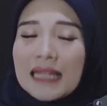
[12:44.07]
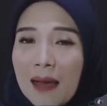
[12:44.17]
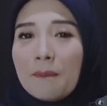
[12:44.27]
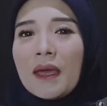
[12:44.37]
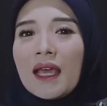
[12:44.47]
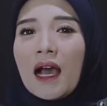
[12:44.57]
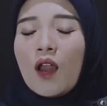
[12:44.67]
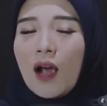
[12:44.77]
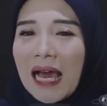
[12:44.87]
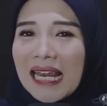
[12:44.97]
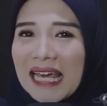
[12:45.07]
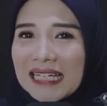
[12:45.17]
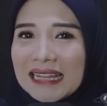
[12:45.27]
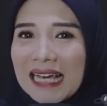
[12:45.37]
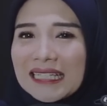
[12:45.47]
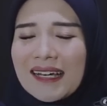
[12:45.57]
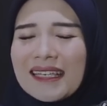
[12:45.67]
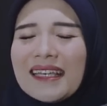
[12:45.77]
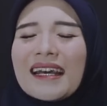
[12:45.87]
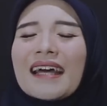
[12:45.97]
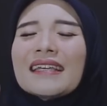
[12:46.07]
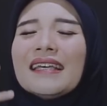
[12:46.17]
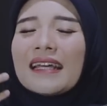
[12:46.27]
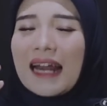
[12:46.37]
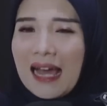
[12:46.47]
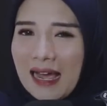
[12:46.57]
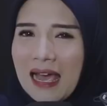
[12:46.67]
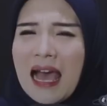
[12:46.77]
tapi kalau kalian ditanya kira-kira